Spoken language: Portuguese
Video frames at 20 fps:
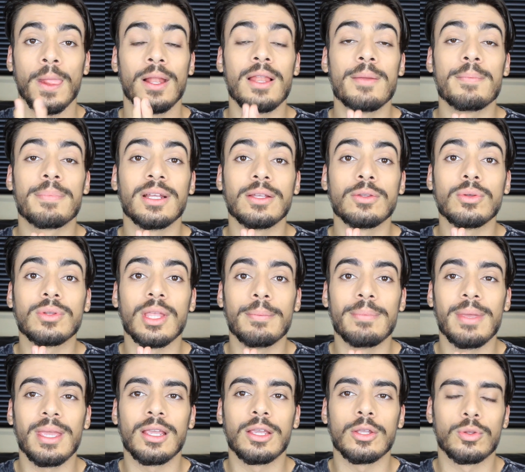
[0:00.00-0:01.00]
Lembrando
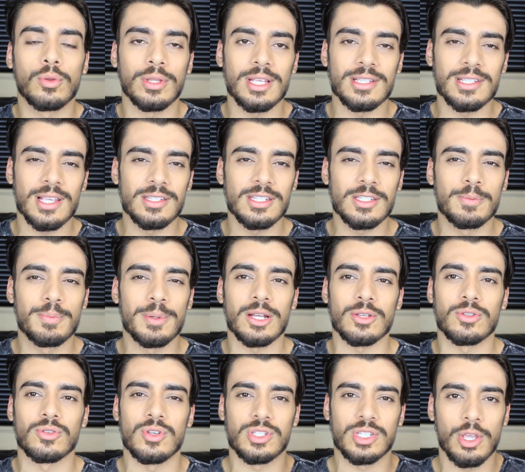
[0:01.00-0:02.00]
também que todas as
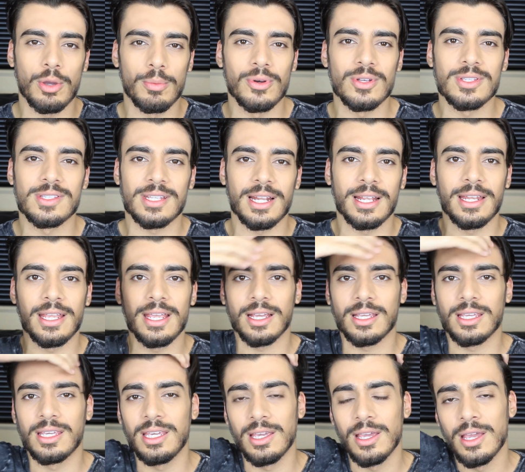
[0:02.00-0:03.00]
inspirações que eu mostrarei
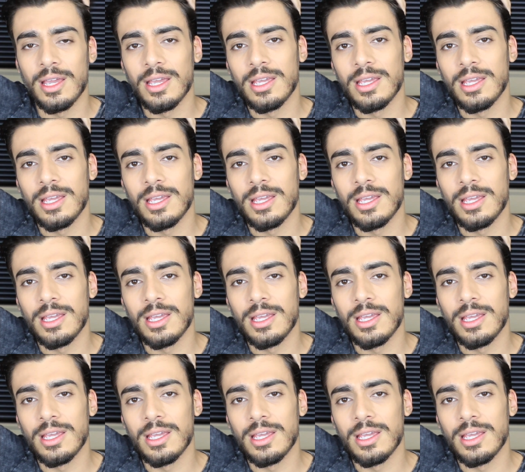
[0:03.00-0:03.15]
aqui